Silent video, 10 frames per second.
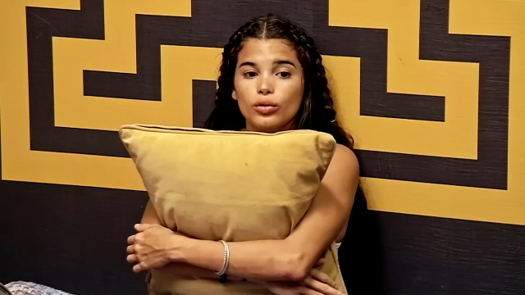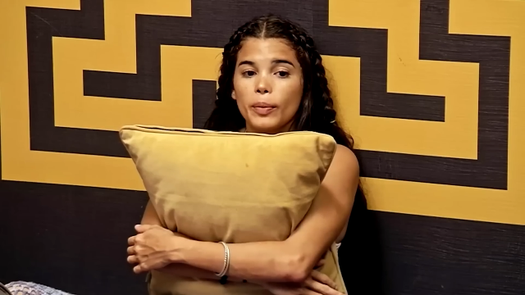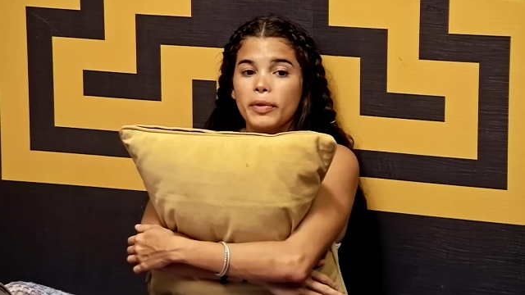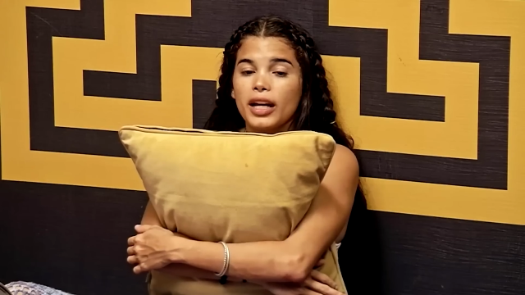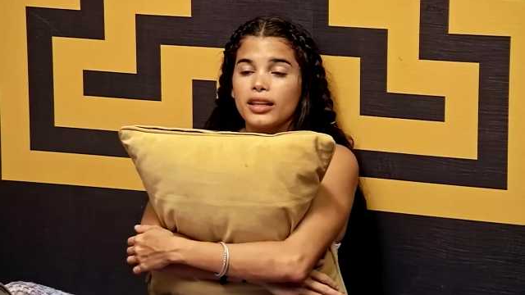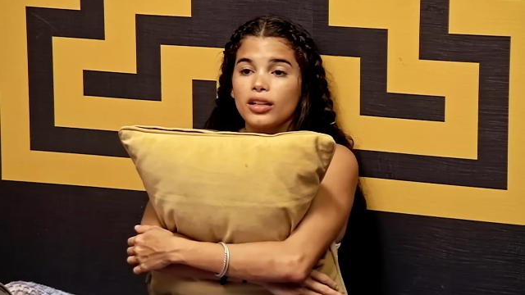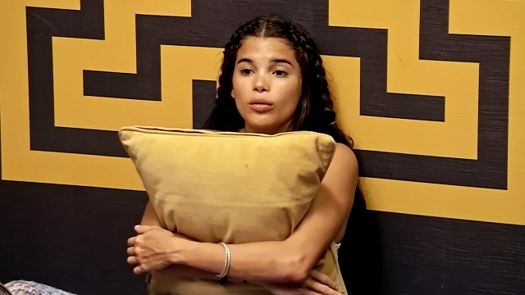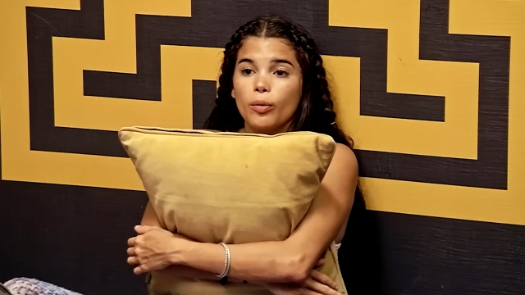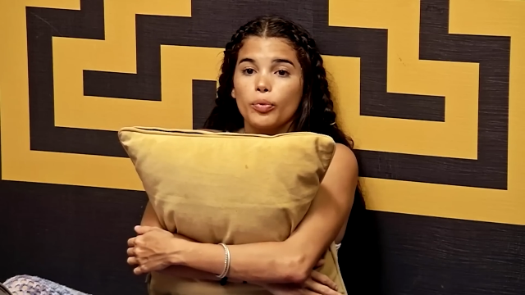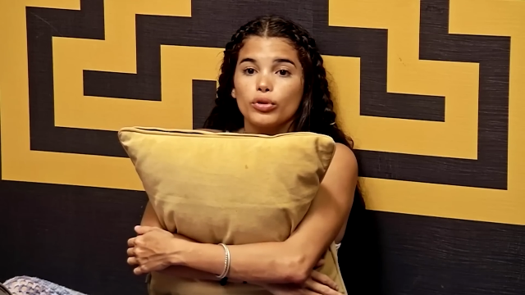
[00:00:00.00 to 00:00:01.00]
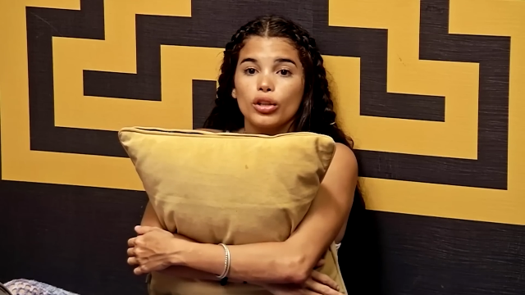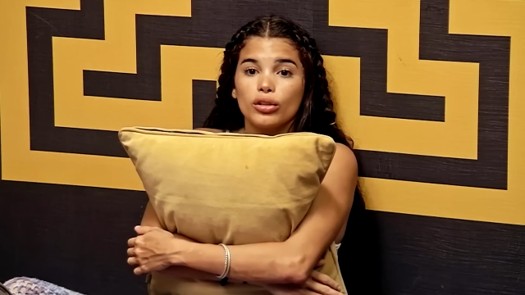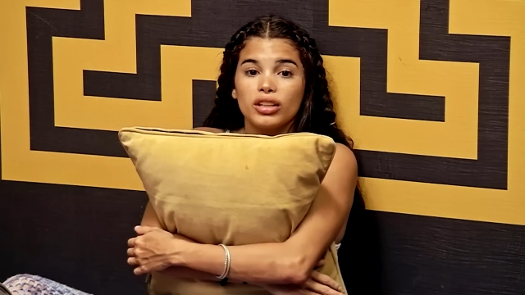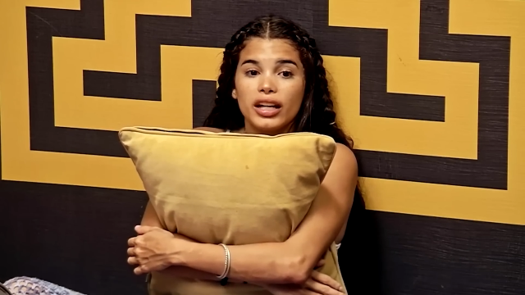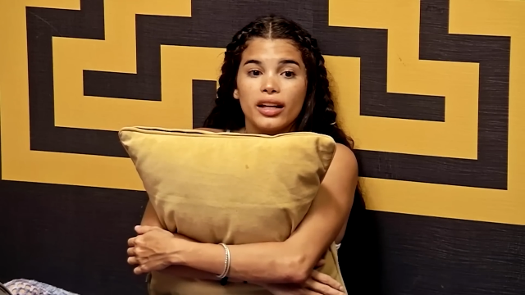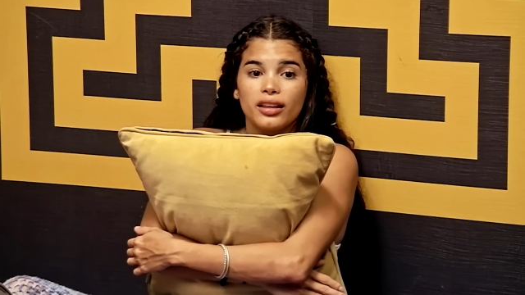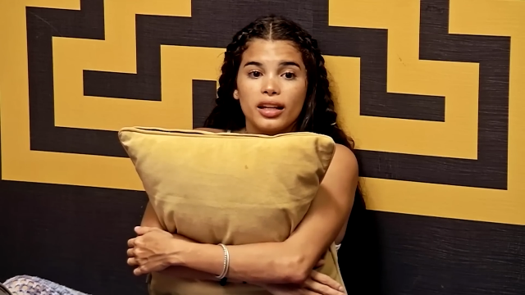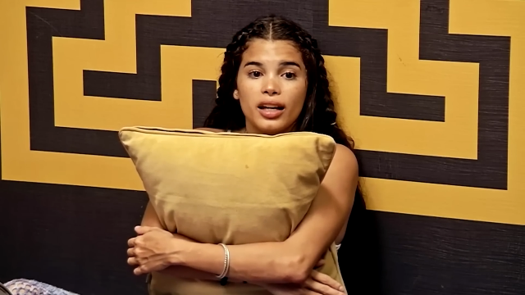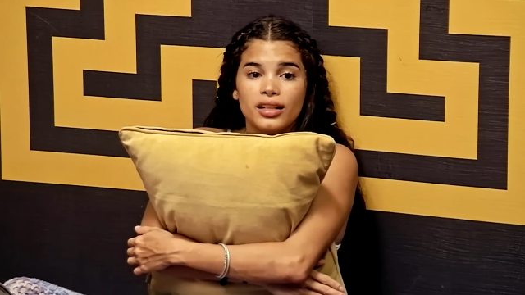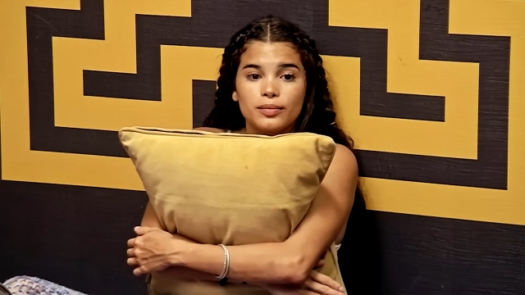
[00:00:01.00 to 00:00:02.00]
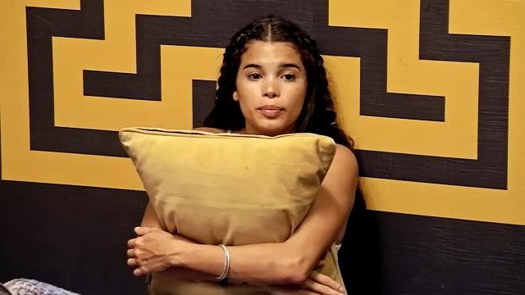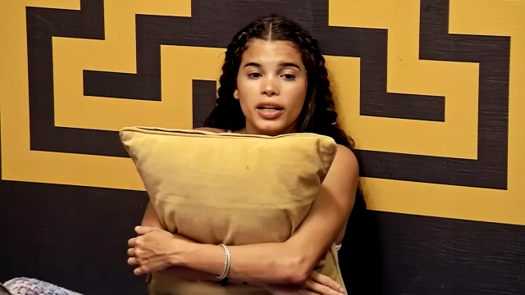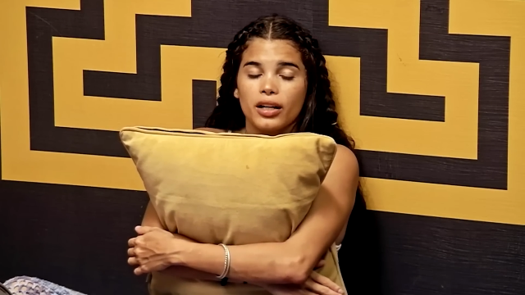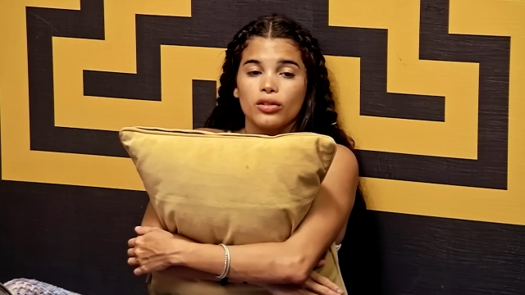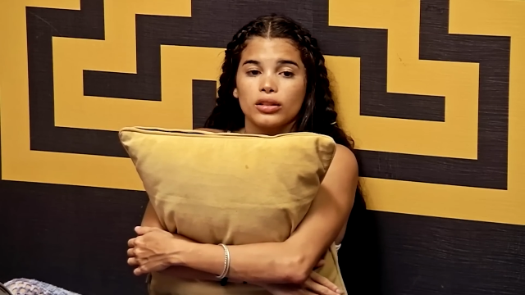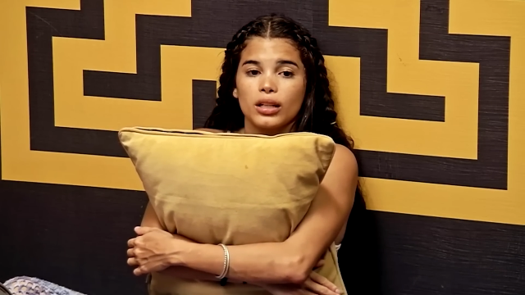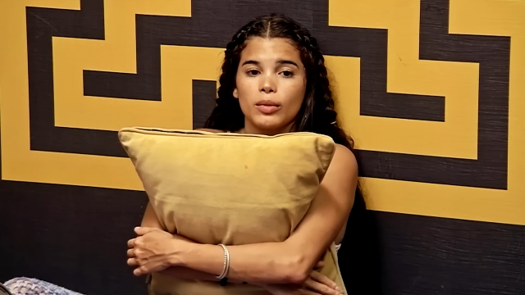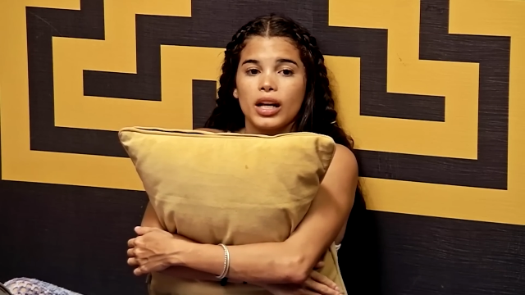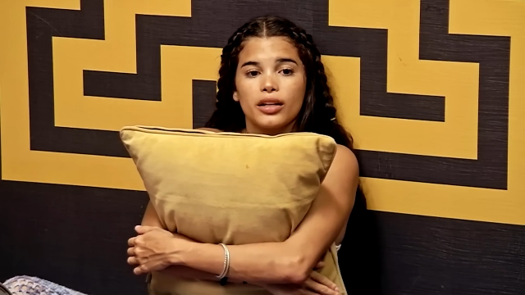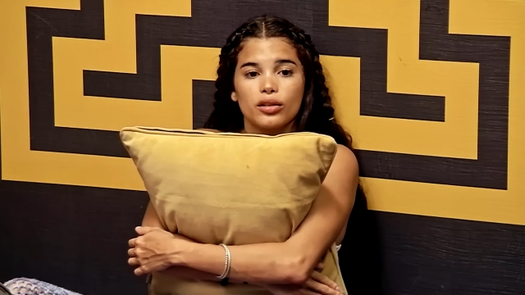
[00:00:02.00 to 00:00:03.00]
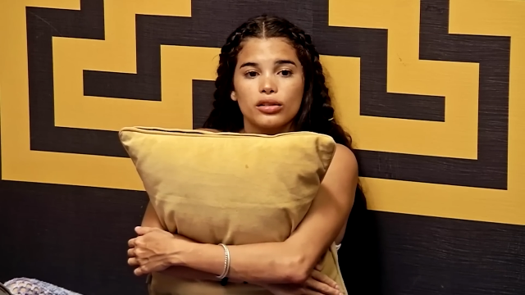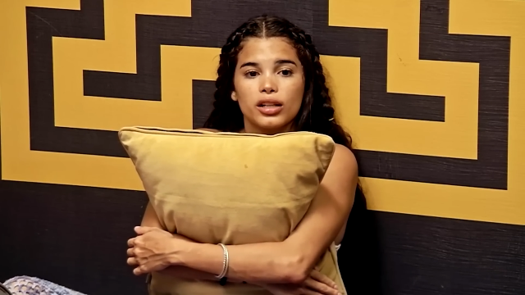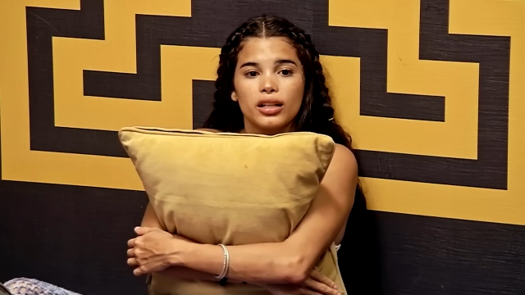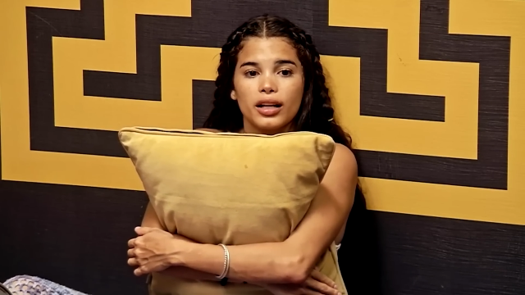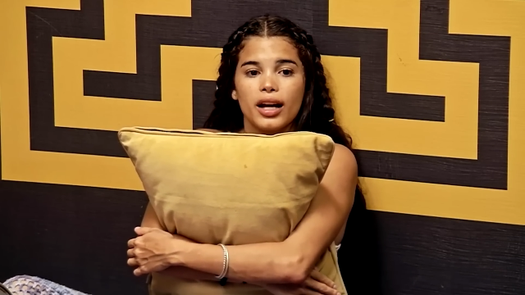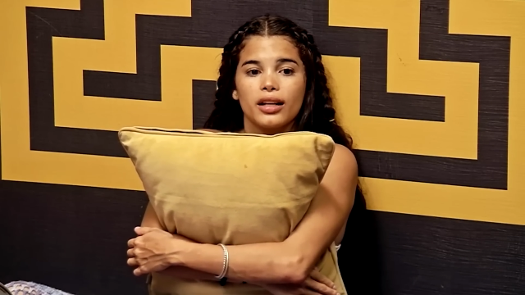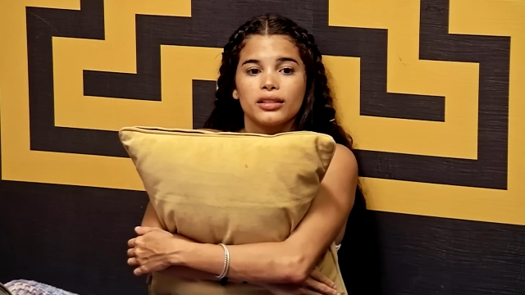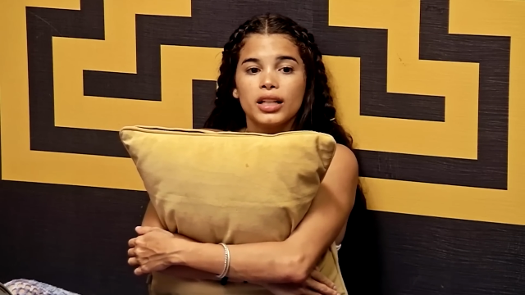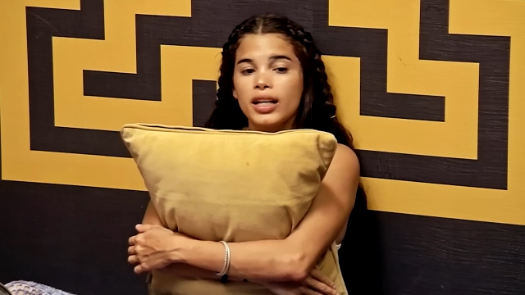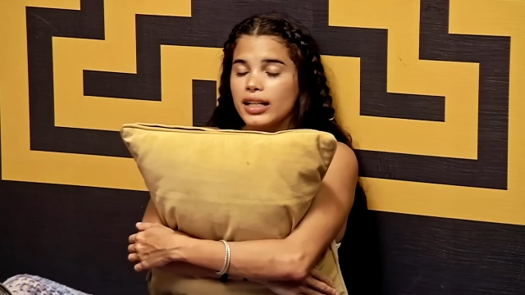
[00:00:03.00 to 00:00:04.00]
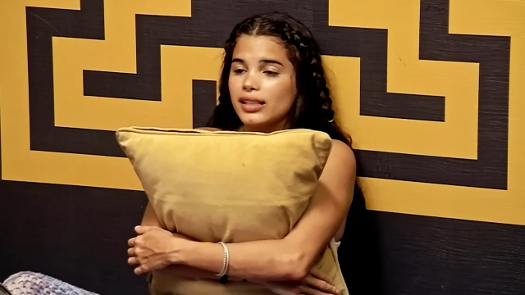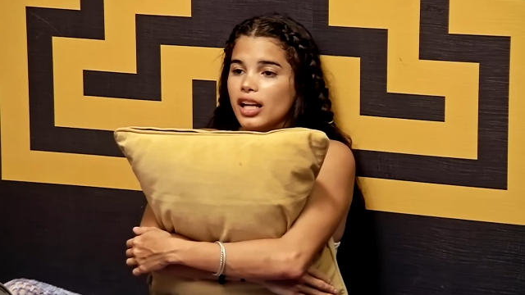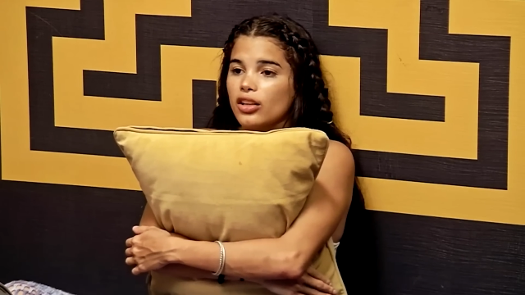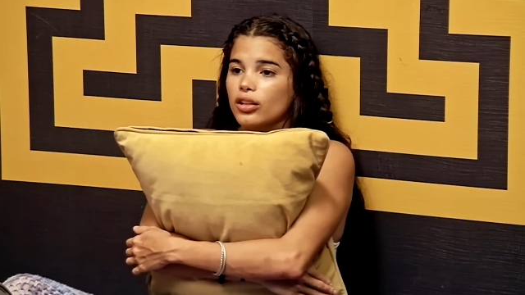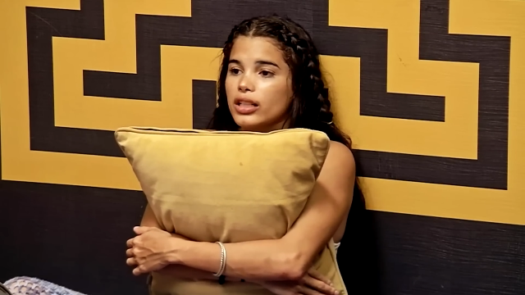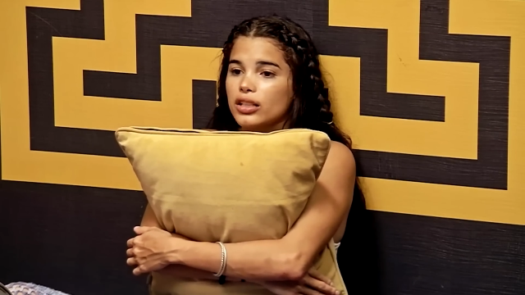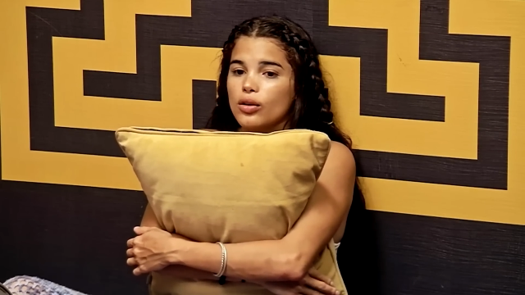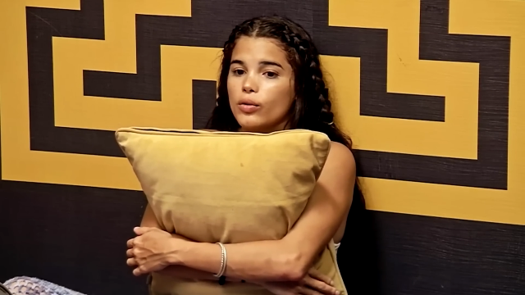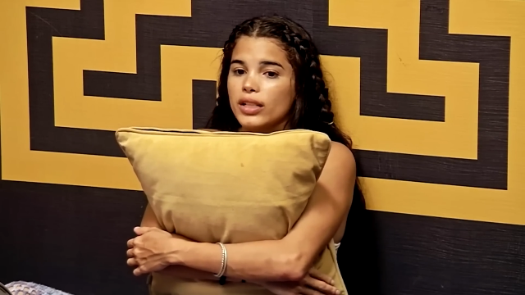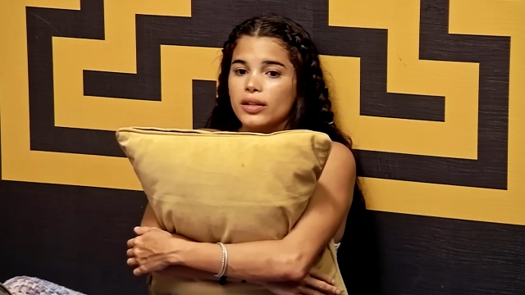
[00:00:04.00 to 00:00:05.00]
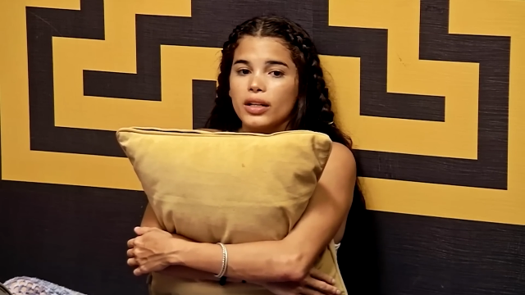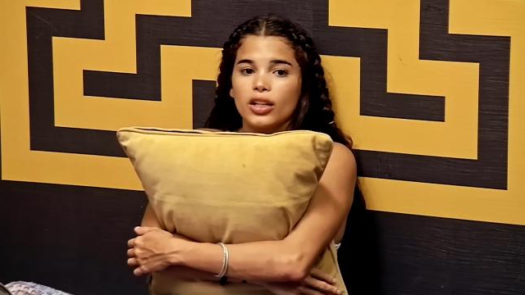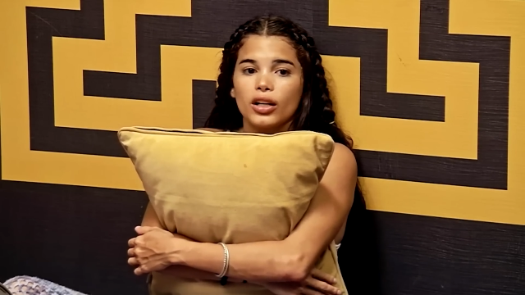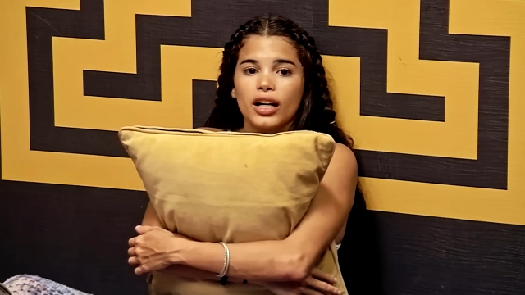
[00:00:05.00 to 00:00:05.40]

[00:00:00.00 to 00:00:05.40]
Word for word: Tú esperaste como putos 10 días para contarme las cosas reales. Y siento que si no hubiese venido